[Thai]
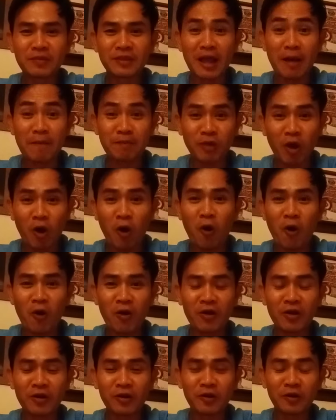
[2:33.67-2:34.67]
ทับทอง
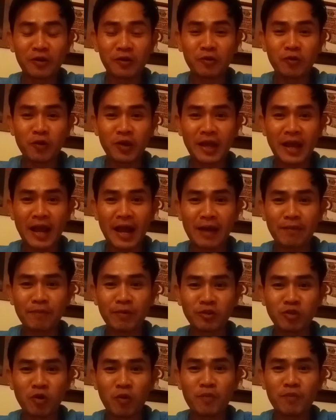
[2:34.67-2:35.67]
ด้วยการ
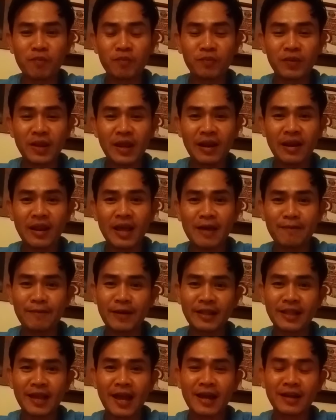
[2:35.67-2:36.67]
ผสมเล่นแร่ลป
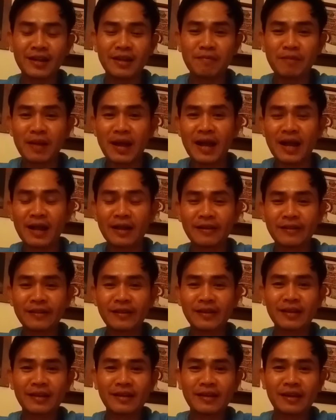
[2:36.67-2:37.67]
รธาตุขึ้นมา
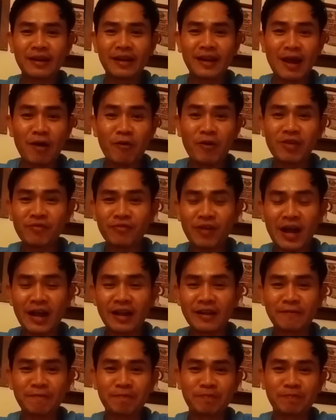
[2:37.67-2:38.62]
เล่าให้ฟัง